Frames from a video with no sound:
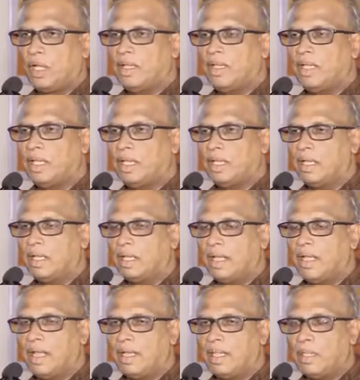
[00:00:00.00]
அந்த
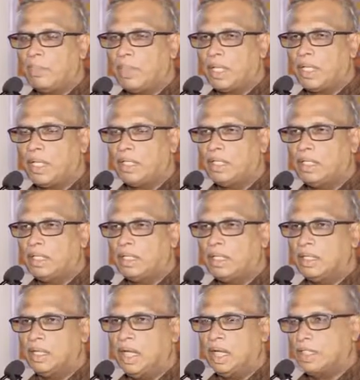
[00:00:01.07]
ரெண்டாயிரத்தி பதினைந்து
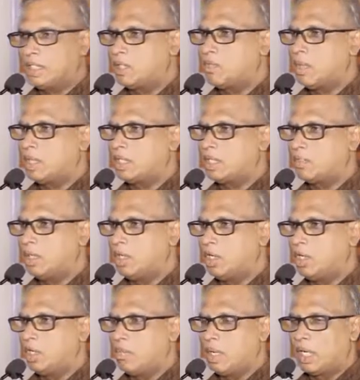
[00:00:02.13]
ஆட்சி மாற்றம்
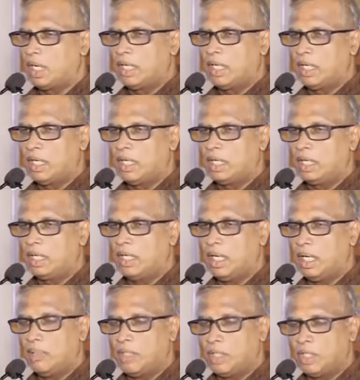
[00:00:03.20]
எங்களுடைய மக்களுக்கு
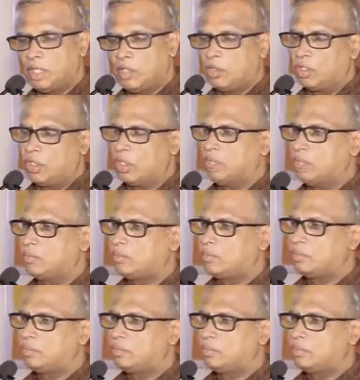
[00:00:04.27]
ஏற்படுத்தி கொடுத்தது